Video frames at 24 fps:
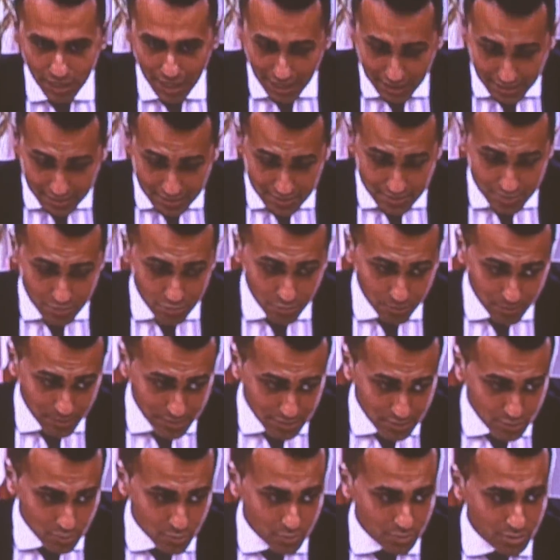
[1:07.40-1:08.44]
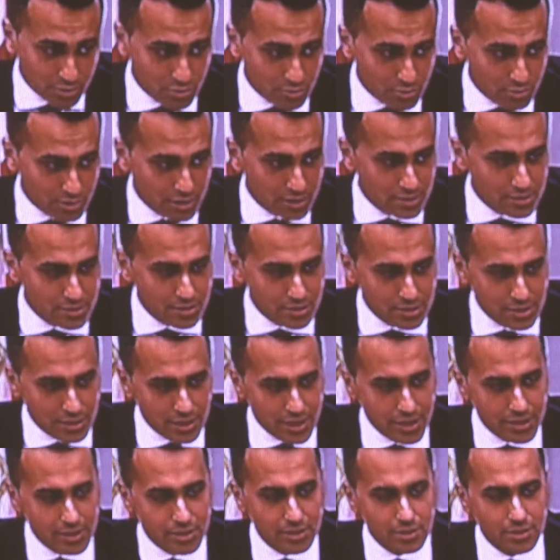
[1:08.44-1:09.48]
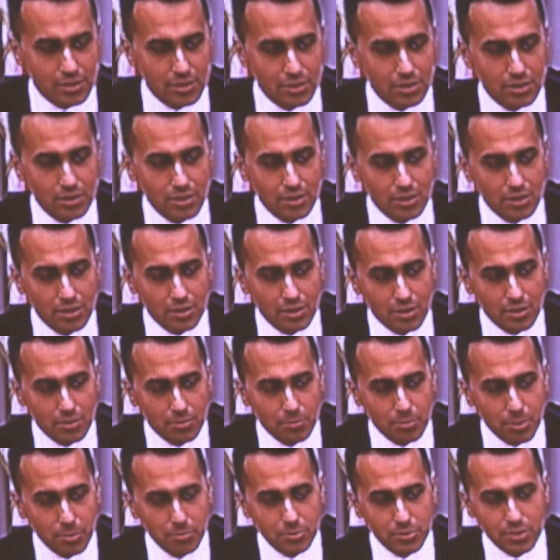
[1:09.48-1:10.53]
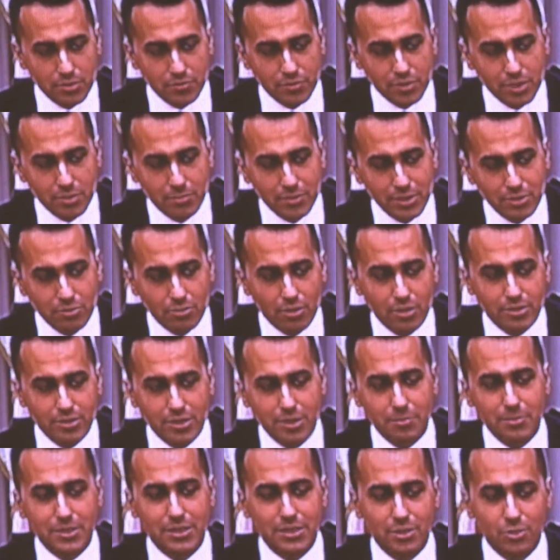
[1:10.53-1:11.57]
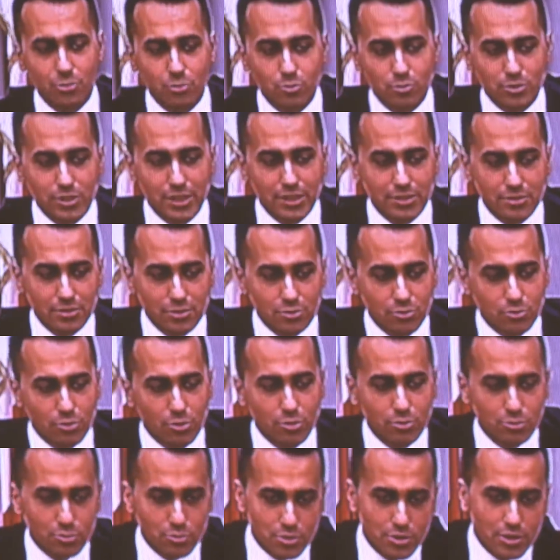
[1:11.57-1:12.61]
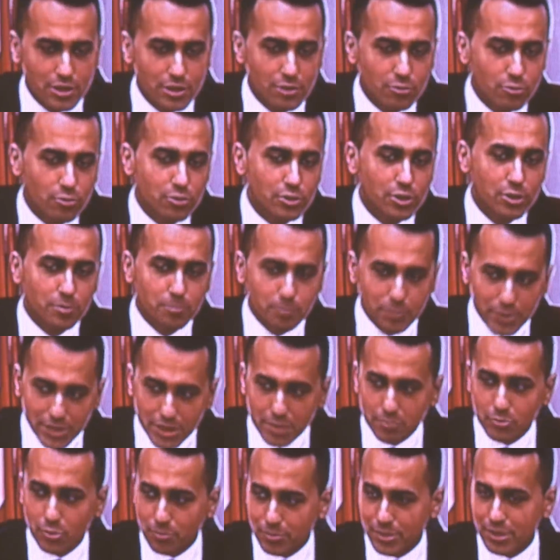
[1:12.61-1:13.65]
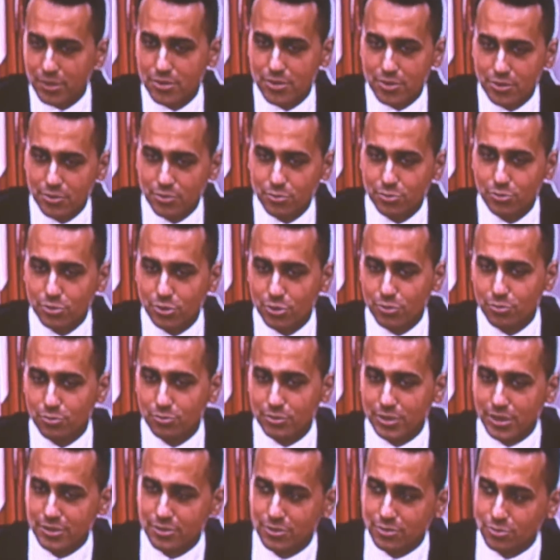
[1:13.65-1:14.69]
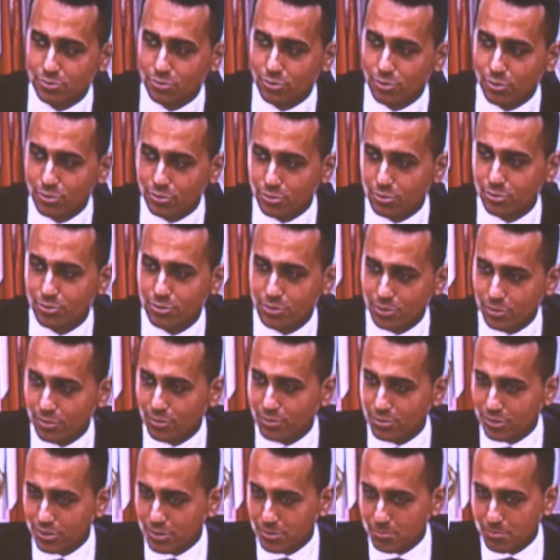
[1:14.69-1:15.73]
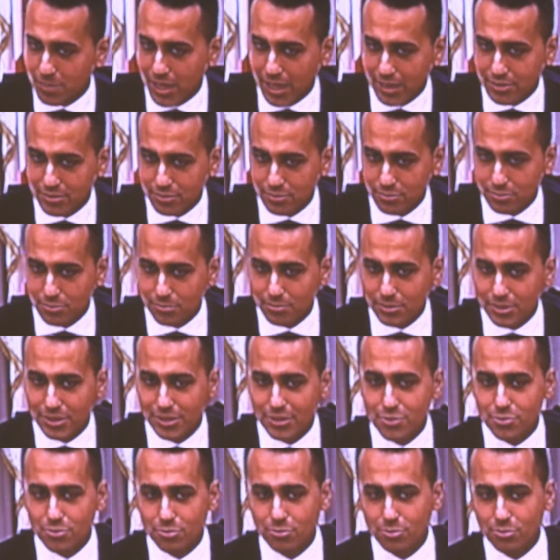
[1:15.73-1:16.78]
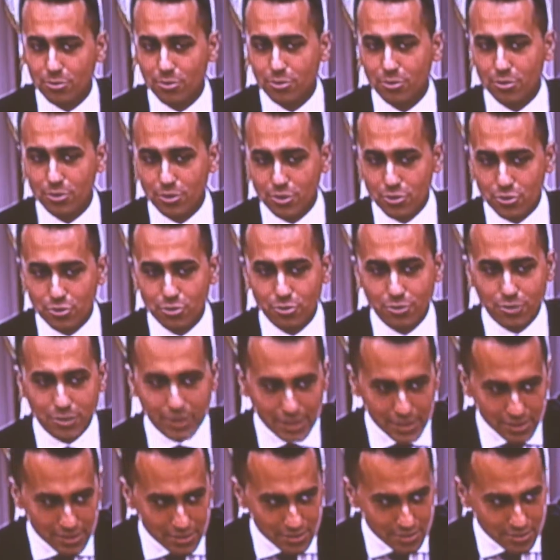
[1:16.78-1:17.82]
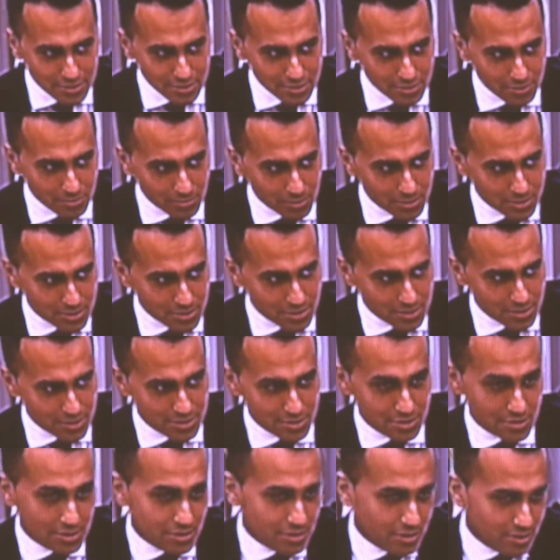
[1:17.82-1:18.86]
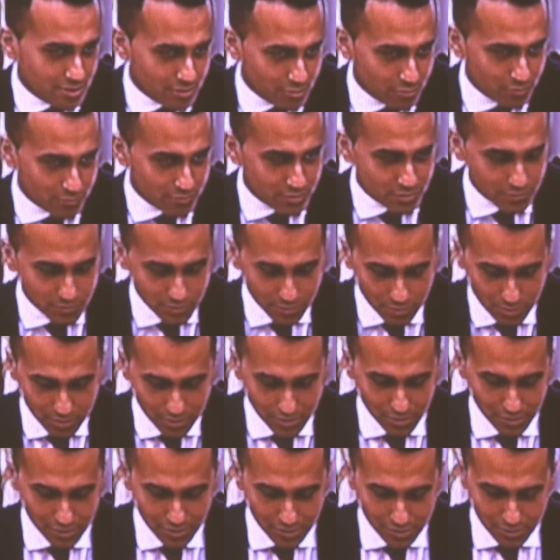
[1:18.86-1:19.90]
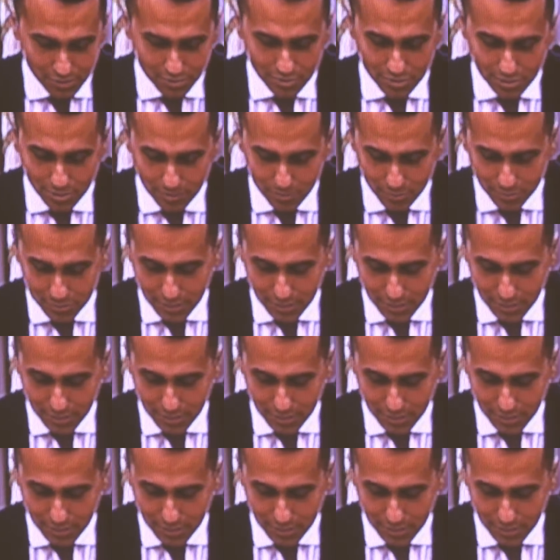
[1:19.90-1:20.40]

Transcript: anzi io penso che i giornalisti RAI eh, proprio in riferimento al tema del contraddittorio siano il primo presidio di contraddittorio in ogni dibattito, perché sono i giornalisti in qualsiasi, e eh, lo vivo diciamo